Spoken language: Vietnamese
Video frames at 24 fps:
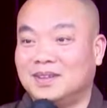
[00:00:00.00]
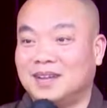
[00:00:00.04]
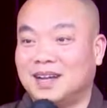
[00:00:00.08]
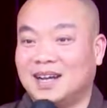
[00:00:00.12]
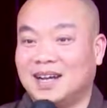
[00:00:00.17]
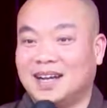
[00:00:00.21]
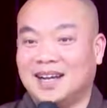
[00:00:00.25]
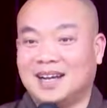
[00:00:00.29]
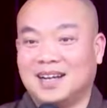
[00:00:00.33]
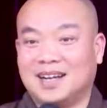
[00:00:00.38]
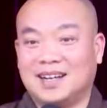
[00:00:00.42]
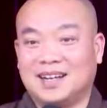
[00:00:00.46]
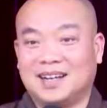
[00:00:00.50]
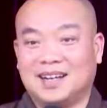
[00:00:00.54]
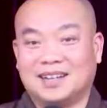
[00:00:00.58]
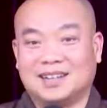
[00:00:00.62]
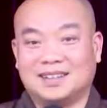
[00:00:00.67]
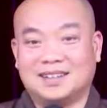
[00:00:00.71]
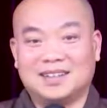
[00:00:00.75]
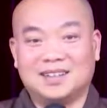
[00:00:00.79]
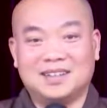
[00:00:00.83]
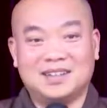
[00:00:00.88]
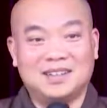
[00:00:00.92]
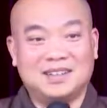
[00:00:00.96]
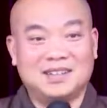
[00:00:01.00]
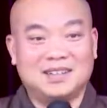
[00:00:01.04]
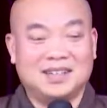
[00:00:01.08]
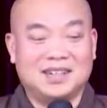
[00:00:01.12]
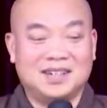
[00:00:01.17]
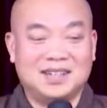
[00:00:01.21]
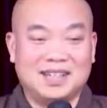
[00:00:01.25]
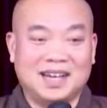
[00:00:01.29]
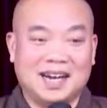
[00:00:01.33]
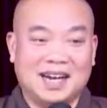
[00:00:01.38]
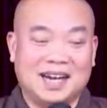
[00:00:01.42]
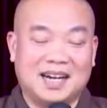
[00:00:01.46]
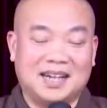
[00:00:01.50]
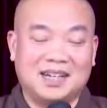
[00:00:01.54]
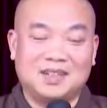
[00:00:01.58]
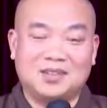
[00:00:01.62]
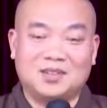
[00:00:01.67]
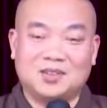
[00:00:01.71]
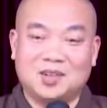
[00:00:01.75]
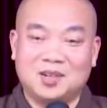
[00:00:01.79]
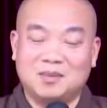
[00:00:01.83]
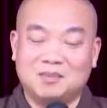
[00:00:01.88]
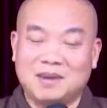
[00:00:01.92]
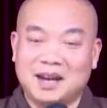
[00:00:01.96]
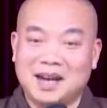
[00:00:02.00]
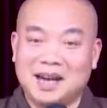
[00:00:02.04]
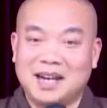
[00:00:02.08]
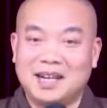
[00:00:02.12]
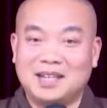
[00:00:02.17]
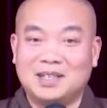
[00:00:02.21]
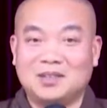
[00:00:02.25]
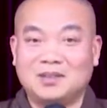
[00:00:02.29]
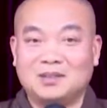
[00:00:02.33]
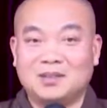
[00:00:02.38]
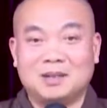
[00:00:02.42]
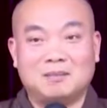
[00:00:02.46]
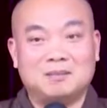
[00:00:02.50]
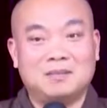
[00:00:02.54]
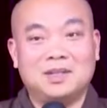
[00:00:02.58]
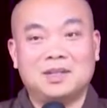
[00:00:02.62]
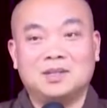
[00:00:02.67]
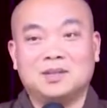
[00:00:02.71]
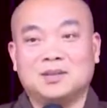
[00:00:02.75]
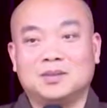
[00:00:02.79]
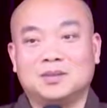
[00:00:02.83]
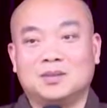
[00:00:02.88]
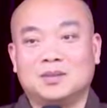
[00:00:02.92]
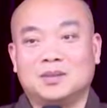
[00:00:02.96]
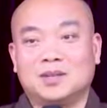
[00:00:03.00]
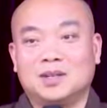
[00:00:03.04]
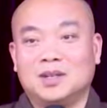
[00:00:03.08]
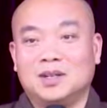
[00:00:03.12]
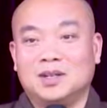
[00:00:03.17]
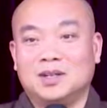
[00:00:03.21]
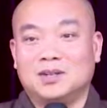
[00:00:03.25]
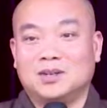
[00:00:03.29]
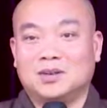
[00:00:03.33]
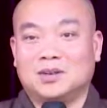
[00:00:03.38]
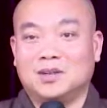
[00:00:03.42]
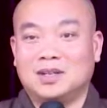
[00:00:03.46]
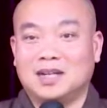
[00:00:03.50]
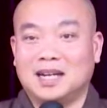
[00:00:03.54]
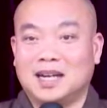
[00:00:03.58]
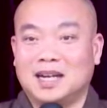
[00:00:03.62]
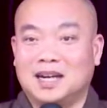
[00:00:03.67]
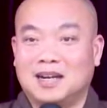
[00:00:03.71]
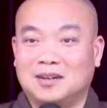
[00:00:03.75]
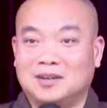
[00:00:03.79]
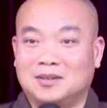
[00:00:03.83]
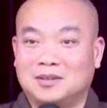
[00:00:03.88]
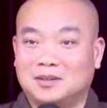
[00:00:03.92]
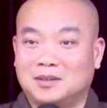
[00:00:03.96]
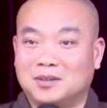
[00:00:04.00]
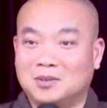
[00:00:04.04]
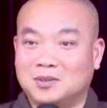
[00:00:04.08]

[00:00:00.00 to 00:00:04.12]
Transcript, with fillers: À, thấy nó dở dại, nó thoải mái trong làm biên tù, chỗ nào